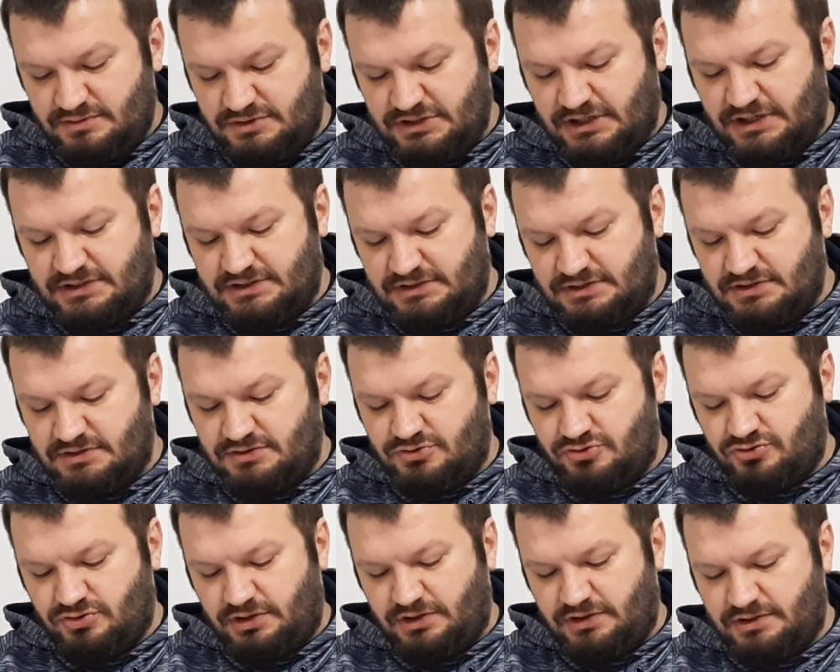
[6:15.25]
şarttır
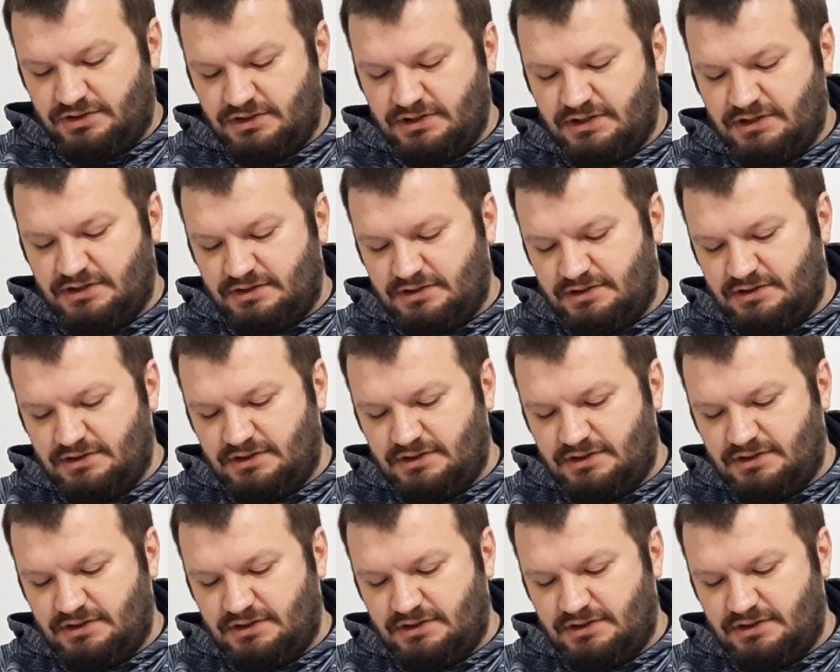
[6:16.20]
şu anda